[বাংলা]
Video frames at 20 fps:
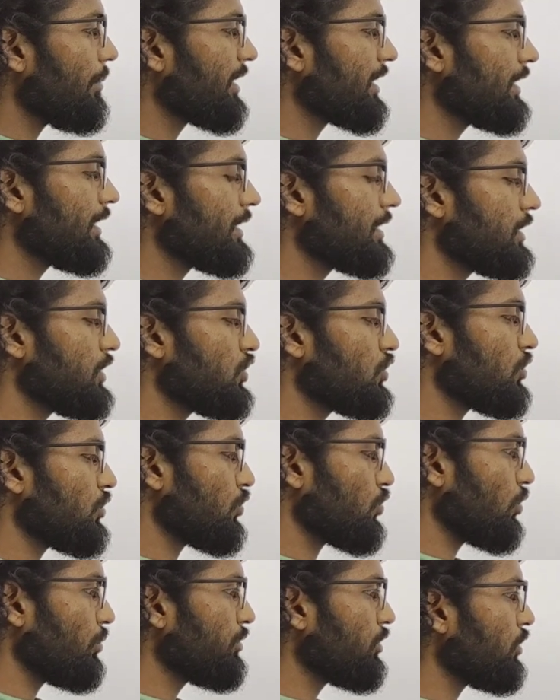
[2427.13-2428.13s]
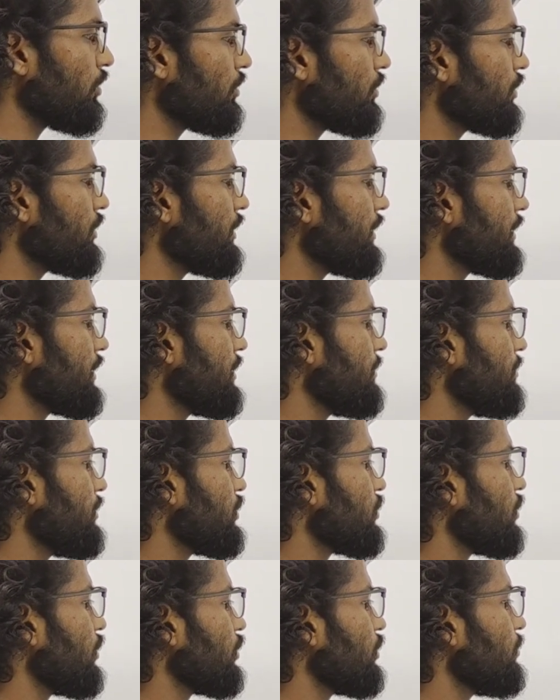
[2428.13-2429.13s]
আমাদের একটি সমীকরণটির একটি
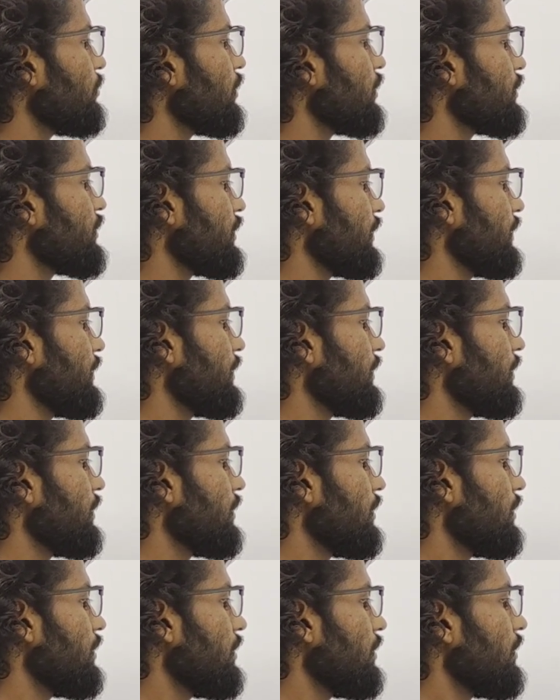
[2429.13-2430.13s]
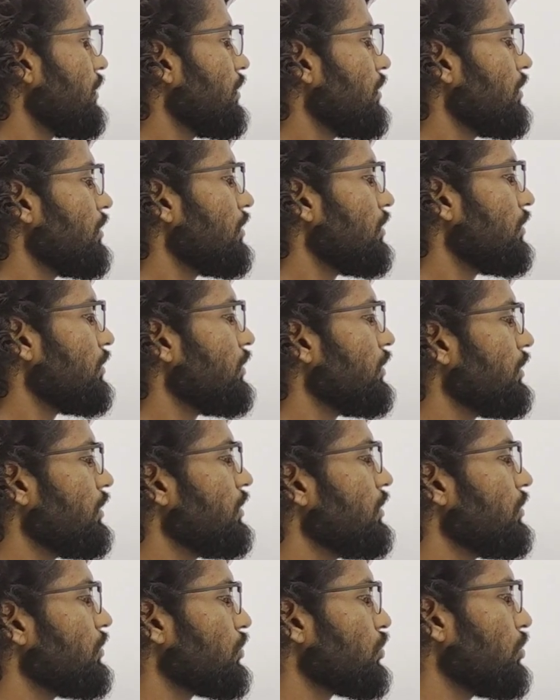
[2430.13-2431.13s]
বীজ কত বলেছে
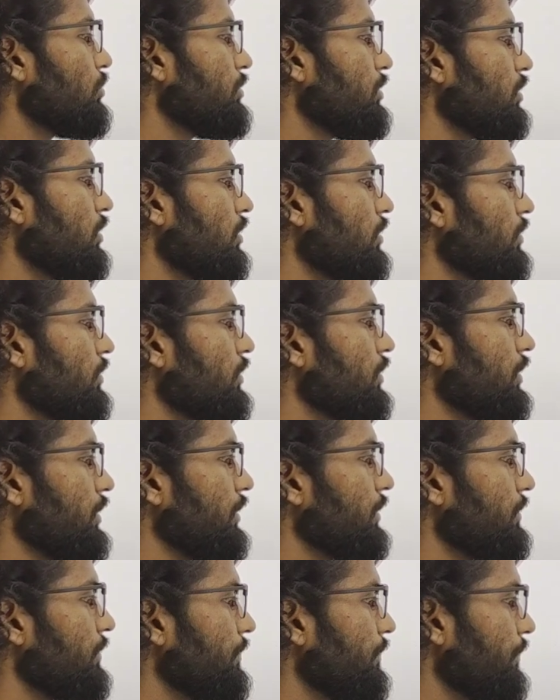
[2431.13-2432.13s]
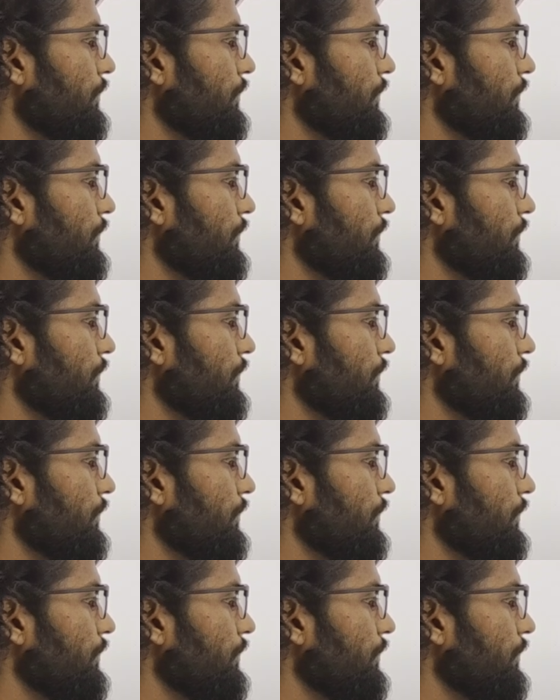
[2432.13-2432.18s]
নির্ণেয় সমীকরণটির